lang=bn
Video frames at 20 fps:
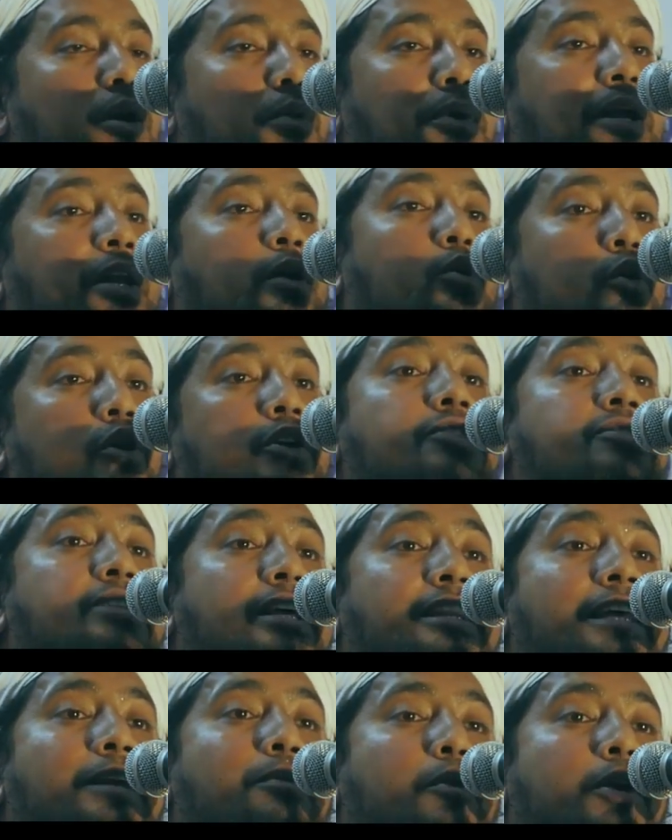বলবে এটা কোনো
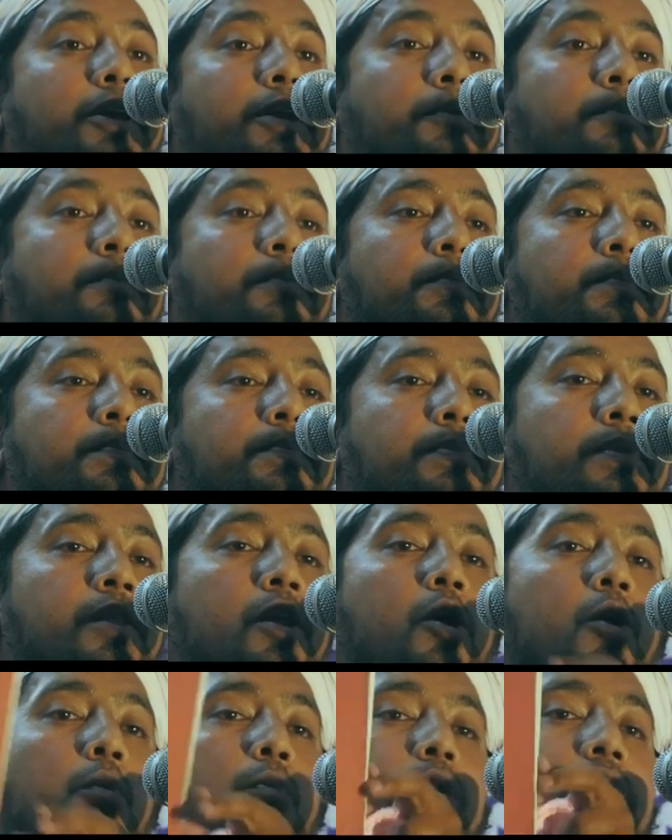খ্রিস্টানদের বই
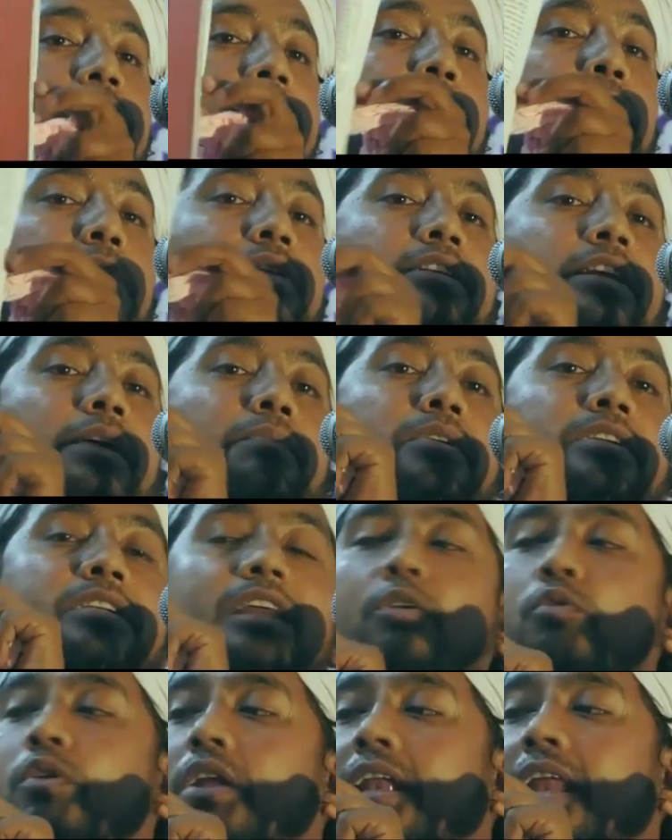প্রত্যেক পৃষ্ঠে
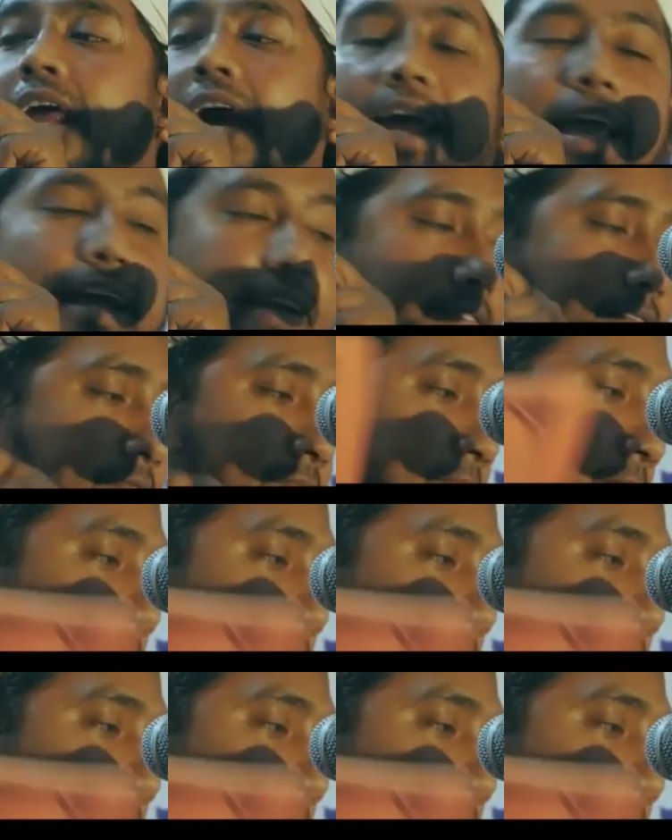পৃষ্ঠে কোরআন আয়াত